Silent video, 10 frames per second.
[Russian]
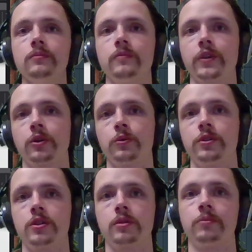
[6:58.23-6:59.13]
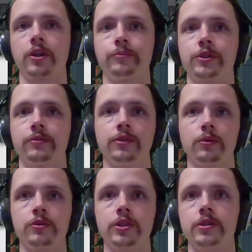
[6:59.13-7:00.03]
находится параметр
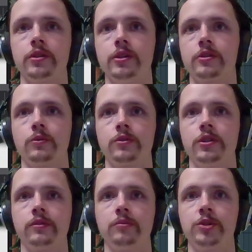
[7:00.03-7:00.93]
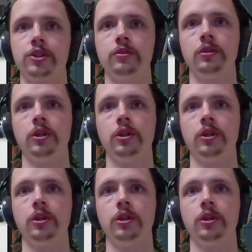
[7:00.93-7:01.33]
velocity, если он здесь вообще.